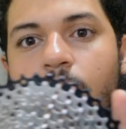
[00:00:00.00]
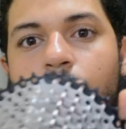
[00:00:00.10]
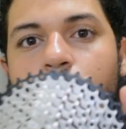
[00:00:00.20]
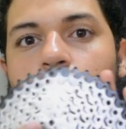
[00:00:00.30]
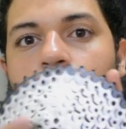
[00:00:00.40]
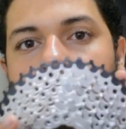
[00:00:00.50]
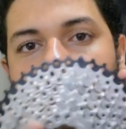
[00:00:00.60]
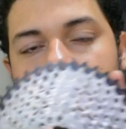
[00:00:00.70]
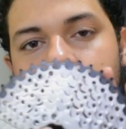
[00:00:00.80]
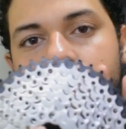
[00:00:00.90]
um pouco
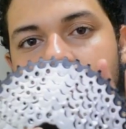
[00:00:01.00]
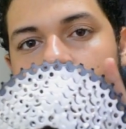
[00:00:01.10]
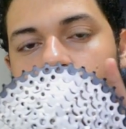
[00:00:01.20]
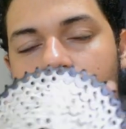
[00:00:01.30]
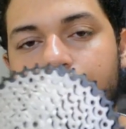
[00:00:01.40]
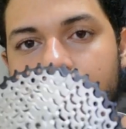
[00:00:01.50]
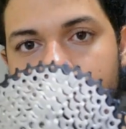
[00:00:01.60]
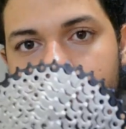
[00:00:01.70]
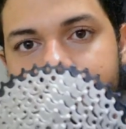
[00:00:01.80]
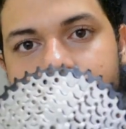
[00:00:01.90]
mais no escalonamento.